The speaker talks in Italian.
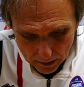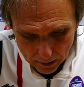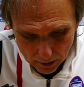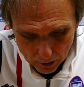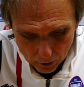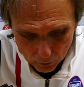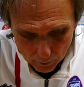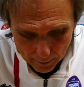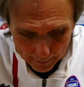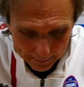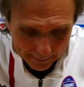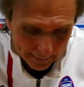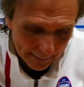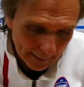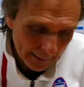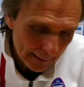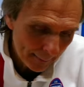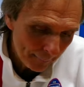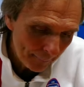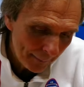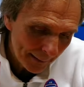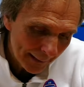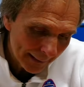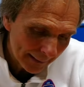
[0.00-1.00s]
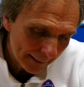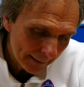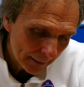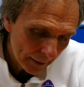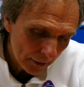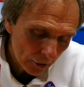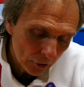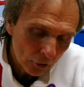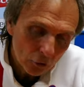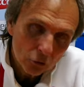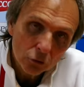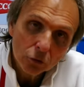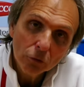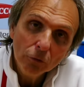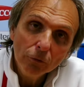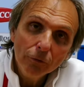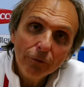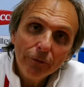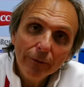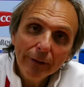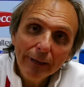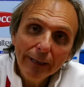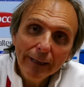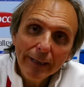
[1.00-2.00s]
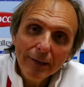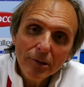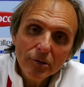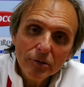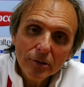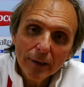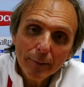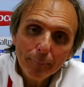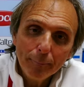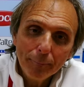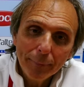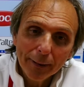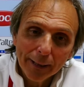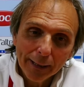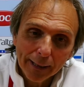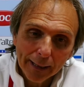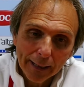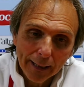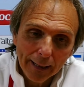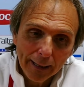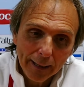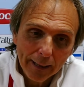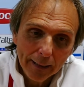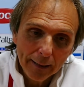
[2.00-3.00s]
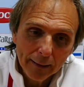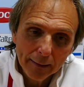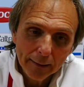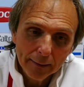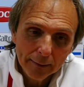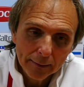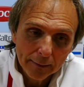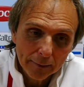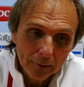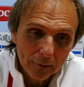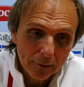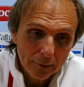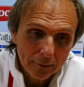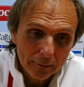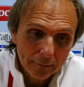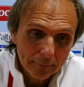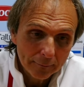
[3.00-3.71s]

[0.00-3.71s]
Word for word: Guarda, da una parte sono felice perché eh,